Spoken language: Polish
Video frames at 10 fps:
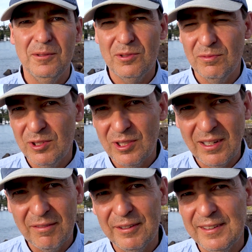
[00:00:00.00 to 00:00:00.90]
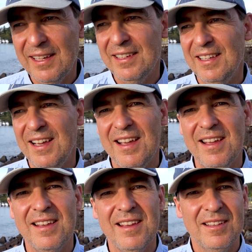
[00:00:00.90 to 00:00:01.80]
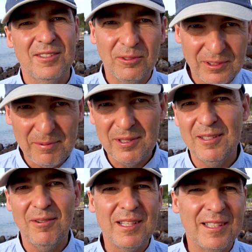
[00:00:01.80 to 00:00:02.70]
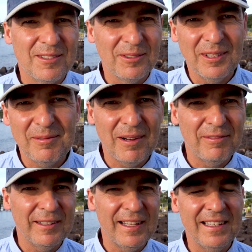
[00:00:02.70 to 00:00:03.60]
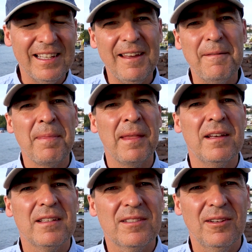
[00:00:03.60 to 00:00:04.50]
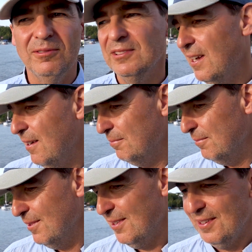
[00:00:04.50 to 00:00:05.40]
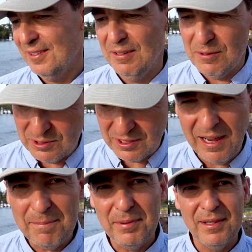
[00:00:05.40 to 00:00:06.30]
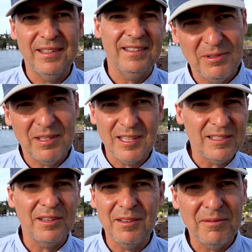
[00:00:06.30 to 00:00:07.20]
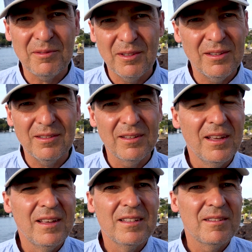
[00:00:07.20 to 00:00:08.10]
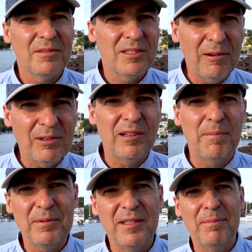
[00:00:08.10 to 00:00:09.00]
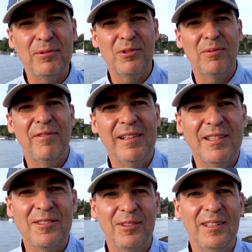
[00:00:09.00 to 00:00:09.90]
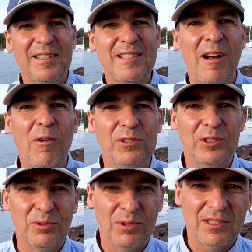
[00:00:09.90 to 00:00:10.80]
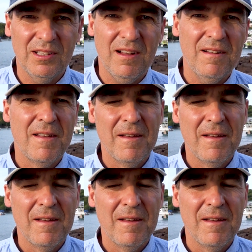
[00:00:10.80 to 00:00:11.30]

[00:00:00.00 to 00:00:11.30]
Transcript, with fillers: oczywiście kafeterie, są tam restauracje, są tam kafeterie, są tam no, sklepy, w zasadzie całe zapotrzebowanie, co taki zachodni turysta